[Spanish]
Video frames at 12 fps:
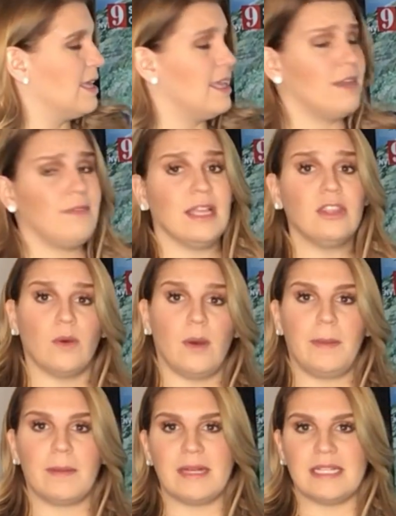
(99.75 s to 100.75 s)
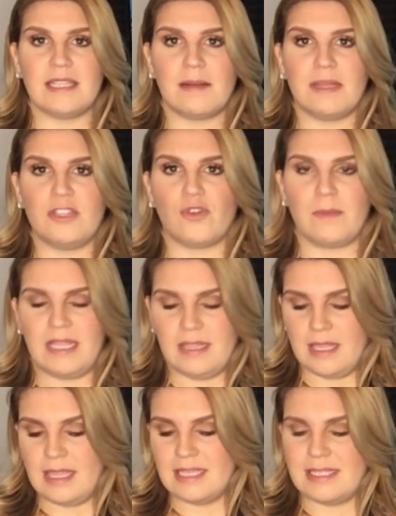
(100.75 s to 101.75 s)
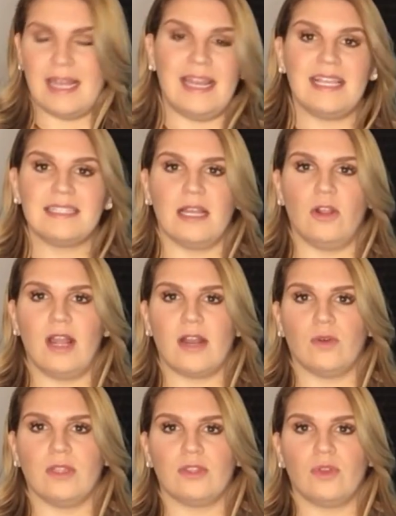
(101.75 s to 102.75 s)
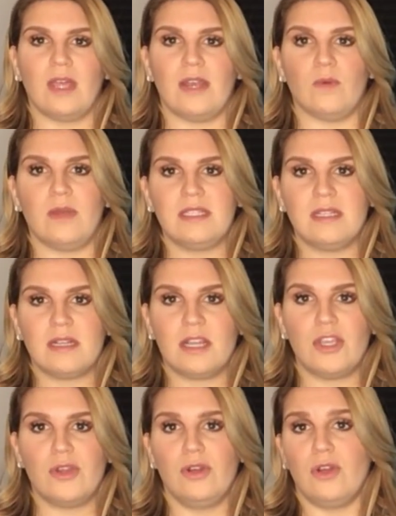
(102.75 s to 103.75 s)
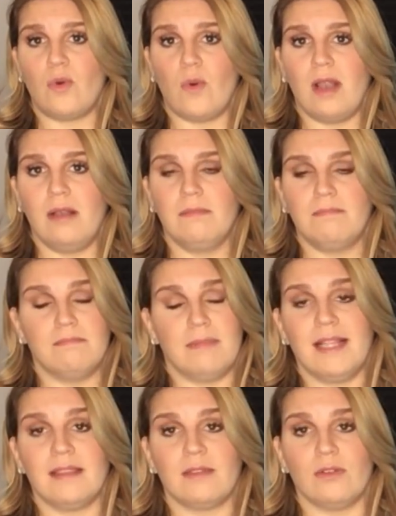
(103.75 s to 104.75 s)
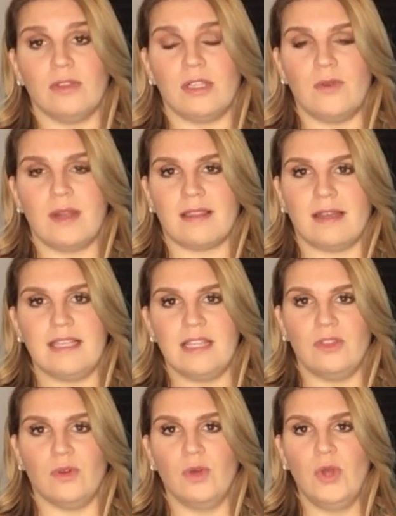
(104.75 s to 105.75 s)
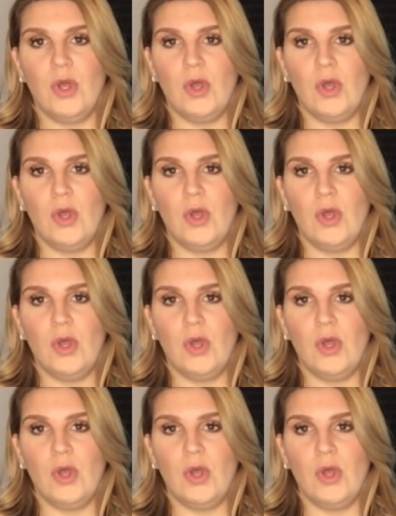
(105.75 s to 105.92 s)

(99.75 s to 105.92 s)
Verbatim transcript: y el viento va a permanecer mayormente de celeste a lo largo de toda nuestra región, lo cual va a continuar trayendo